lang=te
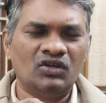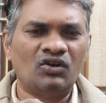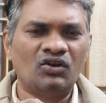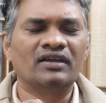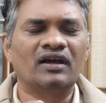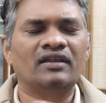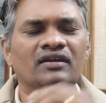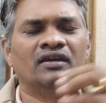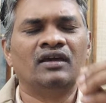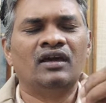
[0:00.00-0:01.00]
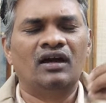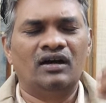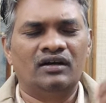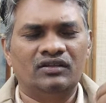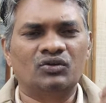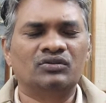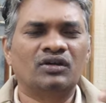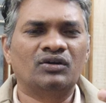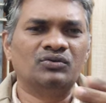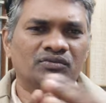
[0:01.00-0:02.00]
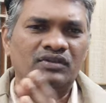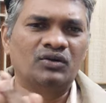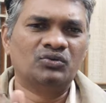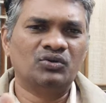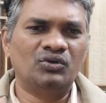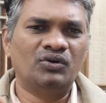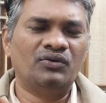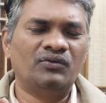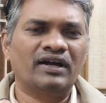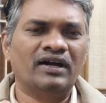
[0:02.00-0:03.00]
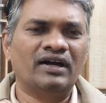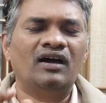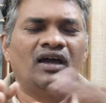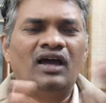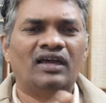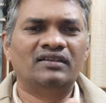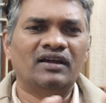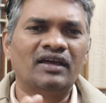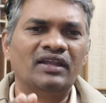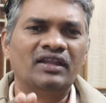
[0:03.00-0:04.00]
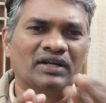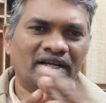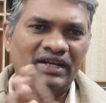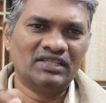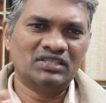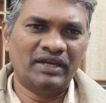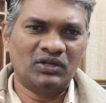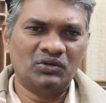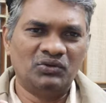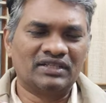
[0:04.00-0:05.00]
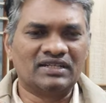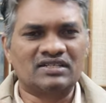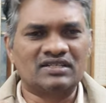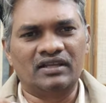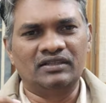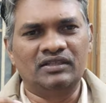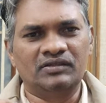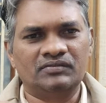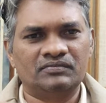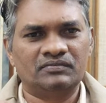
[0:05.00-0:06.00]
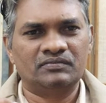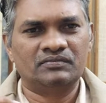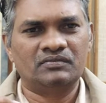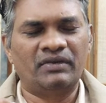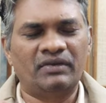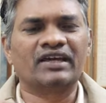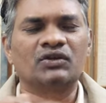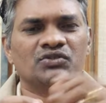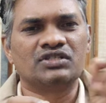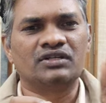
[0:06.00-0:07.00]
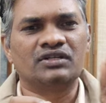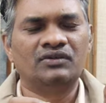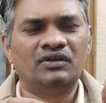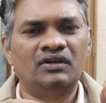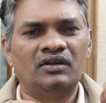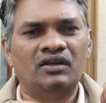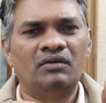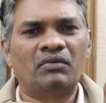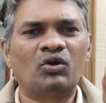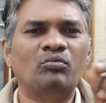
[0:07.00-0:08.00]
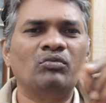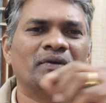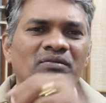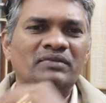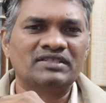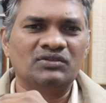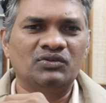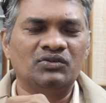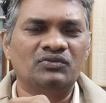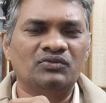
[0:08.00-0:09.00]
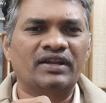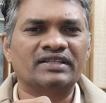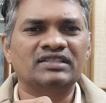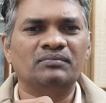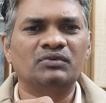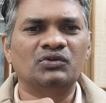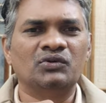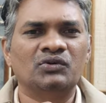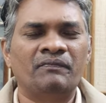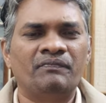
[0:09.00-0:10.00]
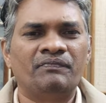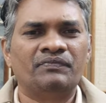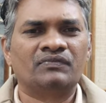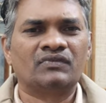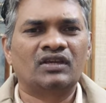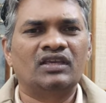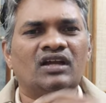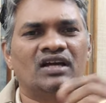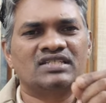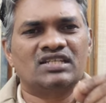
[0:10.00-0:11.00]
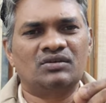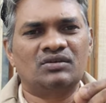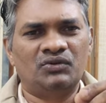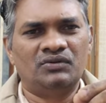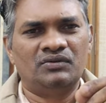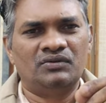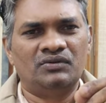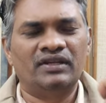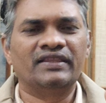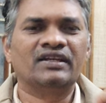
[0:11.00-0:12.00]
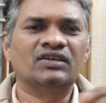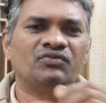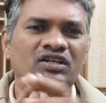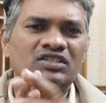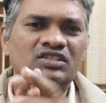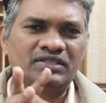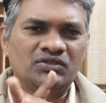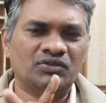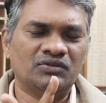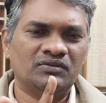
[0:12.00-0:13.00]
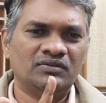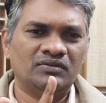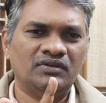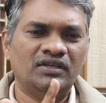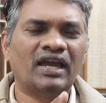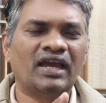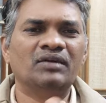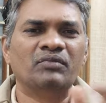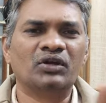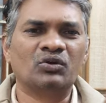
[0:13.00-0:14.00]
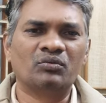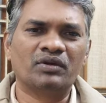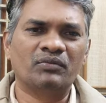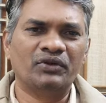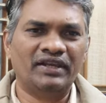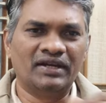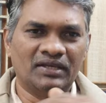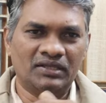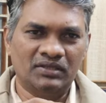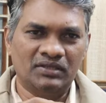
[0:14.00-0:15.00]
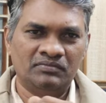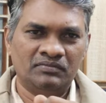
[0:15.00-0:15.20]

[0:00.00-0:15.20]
క్రానిక్ అంటే దగ్గు దగ్గు దగ్గుతో ఒక ఈ దగ్గు అనేది ఒక టెన్ డేస్ బ్యాక్ ఇతనికి స్టార్ట్ అయింది మన దగ్గరికి వచ్చాడు మన హోమియోపతి మెడిసిన్ ఫర్ ఎగ్జాంపుల్ ఈ కాస్టికమో లేదంటే ఫాస్ఫరస్ ఈ క్యాలియం బైక్రోమికమో ఇండికేట్ అయింది